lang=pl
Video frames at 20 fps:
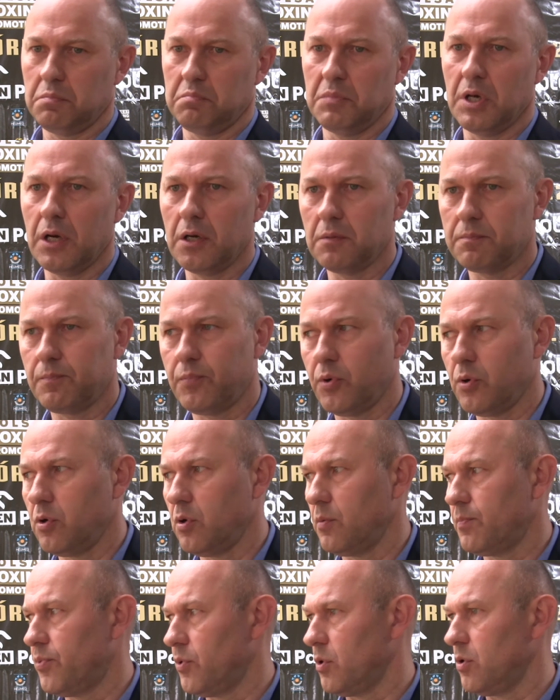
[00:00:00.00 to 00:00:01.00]
mieli
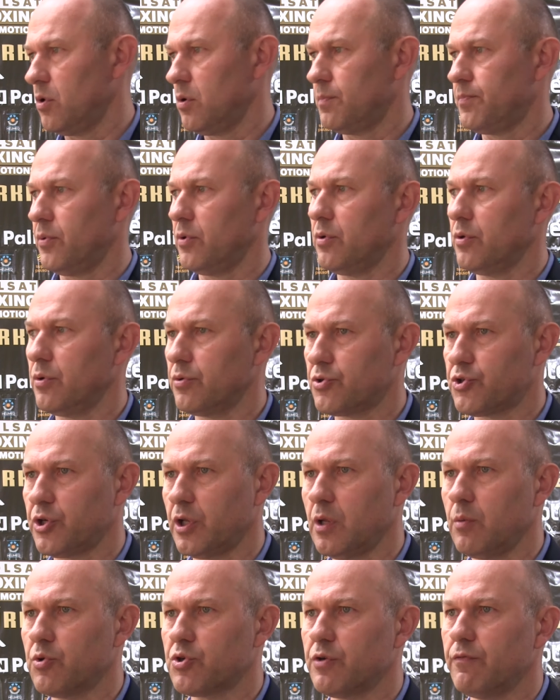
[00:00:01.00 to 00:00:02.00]
po, po, po
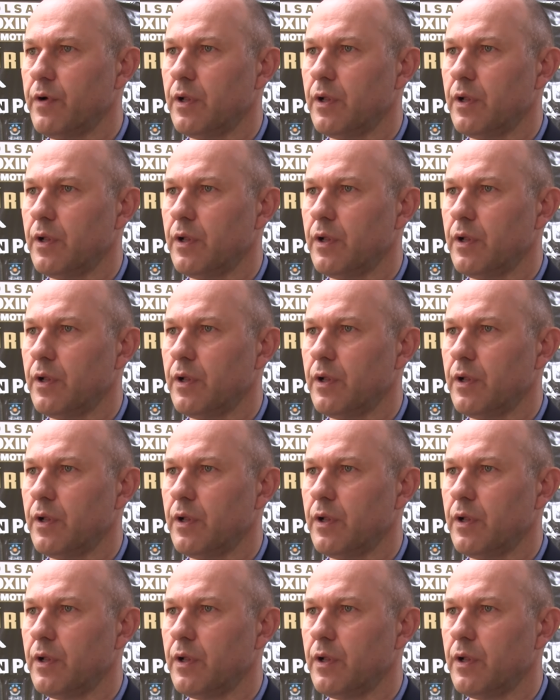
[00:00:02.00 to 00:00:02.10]
7-8